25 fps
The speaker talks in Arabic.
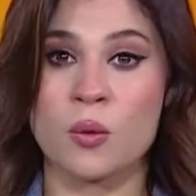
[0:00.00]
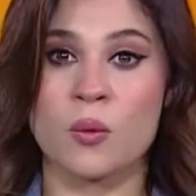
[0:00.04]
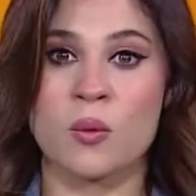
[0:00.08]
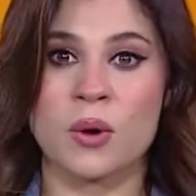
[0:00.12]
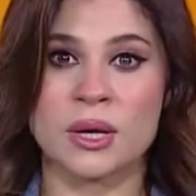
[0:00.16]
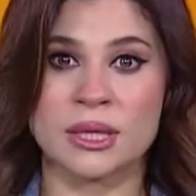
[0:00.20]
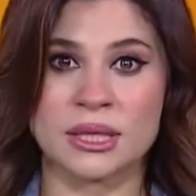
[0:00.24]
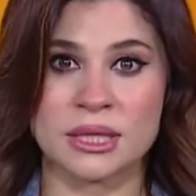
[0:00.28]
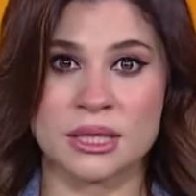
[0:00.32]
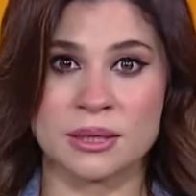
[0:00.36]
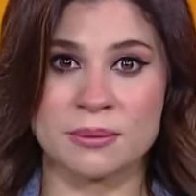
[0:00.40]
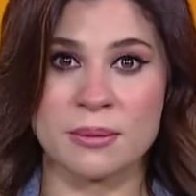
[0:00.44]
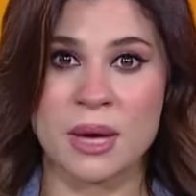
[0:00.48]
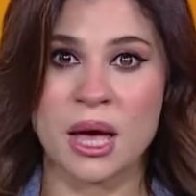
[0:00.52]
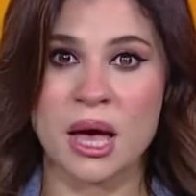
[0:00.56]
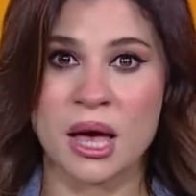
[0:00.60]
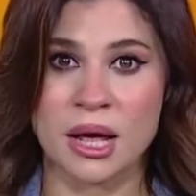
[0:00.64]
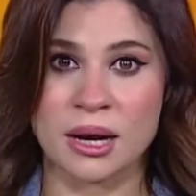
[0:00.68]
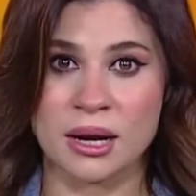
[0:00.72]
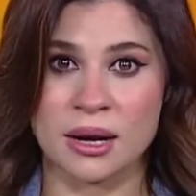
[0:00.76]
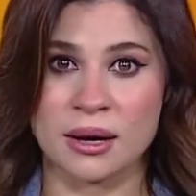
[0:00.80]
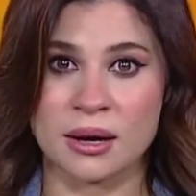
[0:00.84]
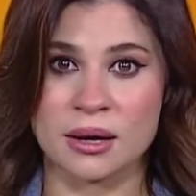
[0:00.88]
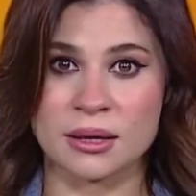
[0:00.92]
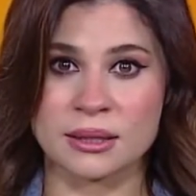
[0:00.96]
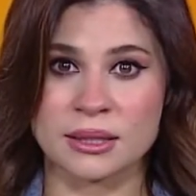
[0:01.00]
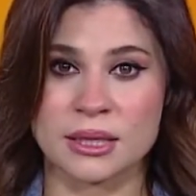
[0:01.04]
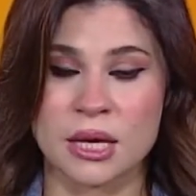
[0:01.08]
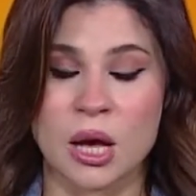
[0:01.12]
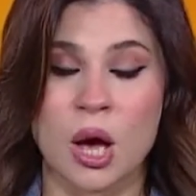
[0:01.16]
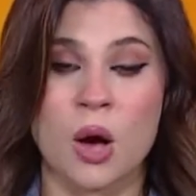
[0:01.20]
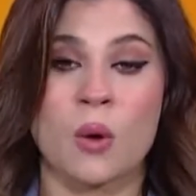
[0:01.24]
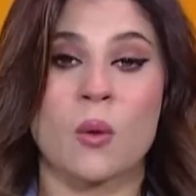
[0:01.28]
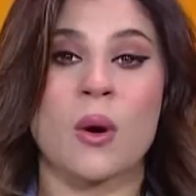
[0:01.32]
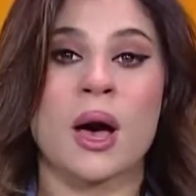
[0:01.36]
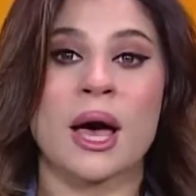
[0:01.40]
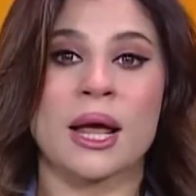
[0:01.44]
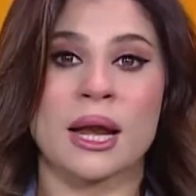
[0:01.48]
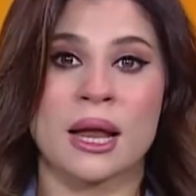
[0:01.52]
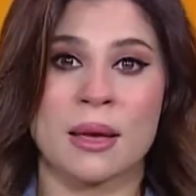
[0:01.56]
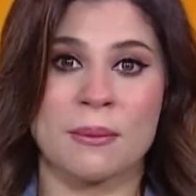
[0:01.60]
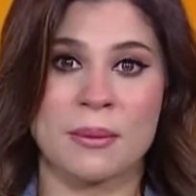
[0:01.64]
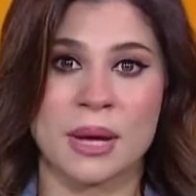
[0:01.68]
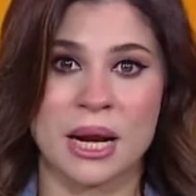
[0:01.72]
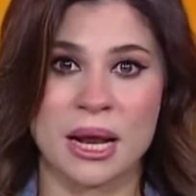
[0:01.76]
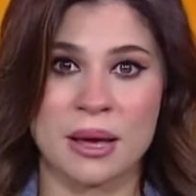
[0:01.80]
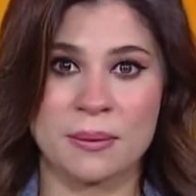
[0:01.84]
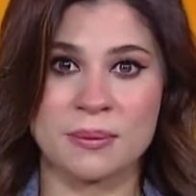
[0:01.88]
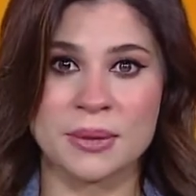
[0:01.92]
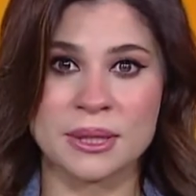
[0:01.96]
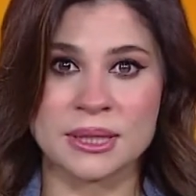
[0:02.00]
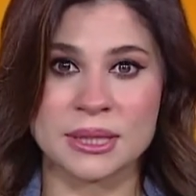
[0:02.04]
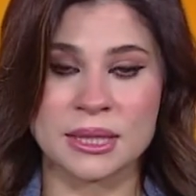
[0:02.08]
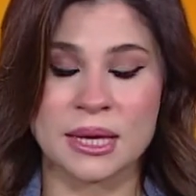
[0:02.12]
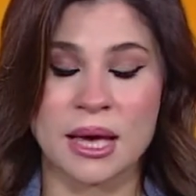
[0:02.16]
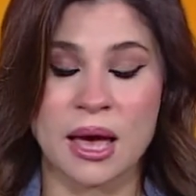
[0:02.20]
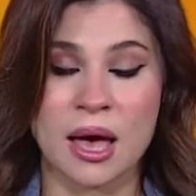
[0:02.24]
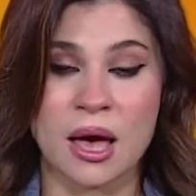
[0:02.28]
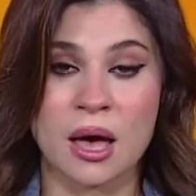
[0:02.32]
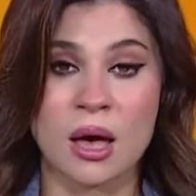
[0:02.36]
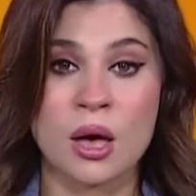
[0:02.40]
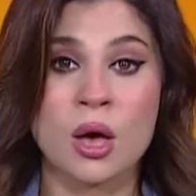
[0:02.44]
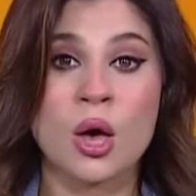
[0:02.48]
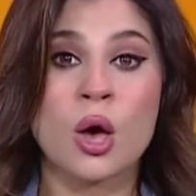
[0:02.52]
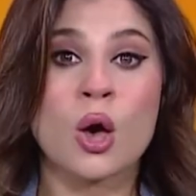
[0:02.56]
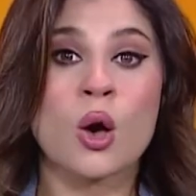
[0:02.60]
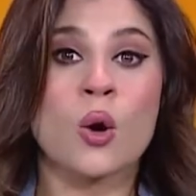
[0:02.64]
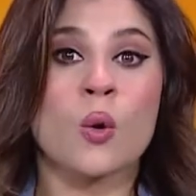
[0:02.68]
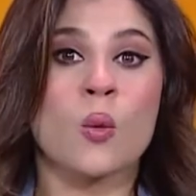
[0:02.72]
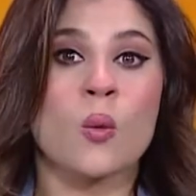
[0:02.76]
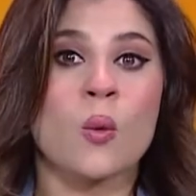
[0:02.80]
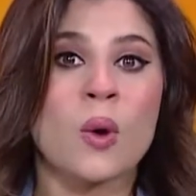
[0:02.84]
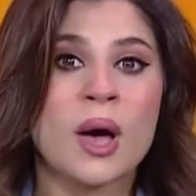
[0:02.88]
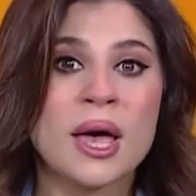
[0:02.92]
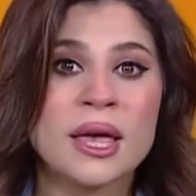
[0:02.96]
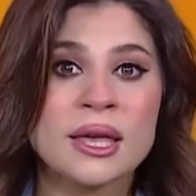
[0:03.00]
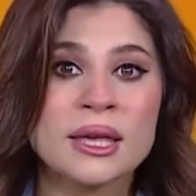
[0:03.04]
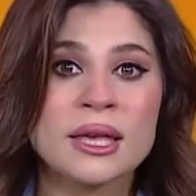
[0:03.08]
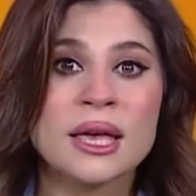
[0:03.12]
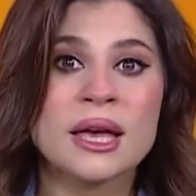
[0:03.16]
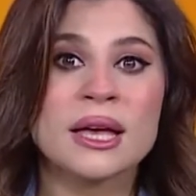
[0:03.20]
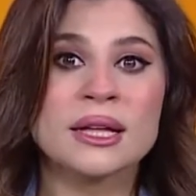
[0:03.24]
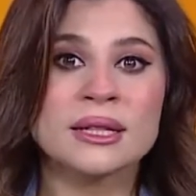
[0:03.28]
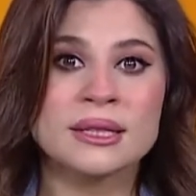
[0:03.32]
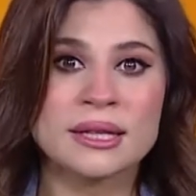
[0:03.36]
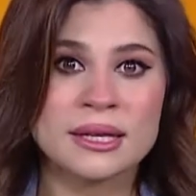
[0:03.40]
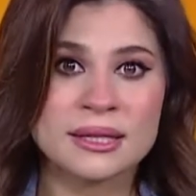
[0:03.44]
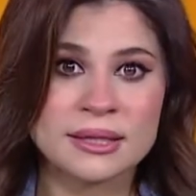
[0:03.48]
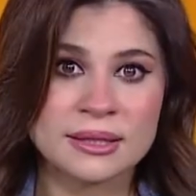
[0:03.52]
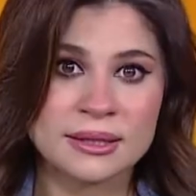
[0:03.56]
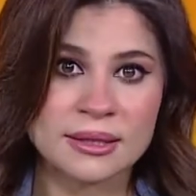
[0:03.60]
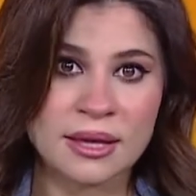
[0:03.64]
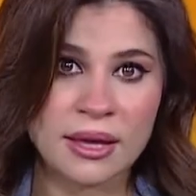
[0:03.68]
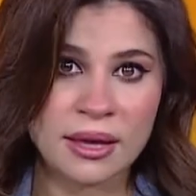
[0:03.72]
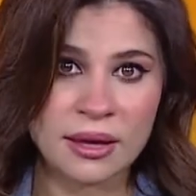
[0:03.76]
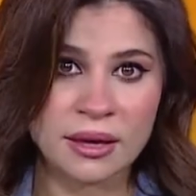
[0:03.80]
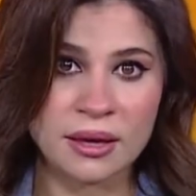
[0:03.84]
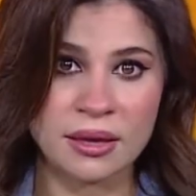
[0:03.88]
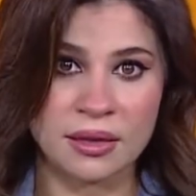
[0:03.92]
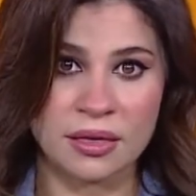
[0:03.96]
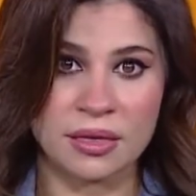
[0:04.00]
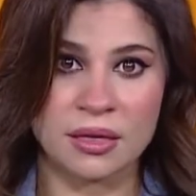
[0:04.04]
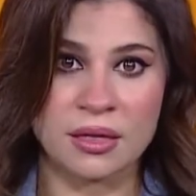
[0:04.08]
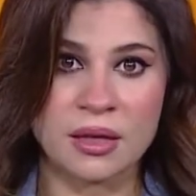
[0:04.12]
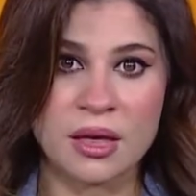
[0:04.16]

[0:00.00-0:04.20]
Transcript: والدماء على رأسها وعلى ملابسها وهي تستغيث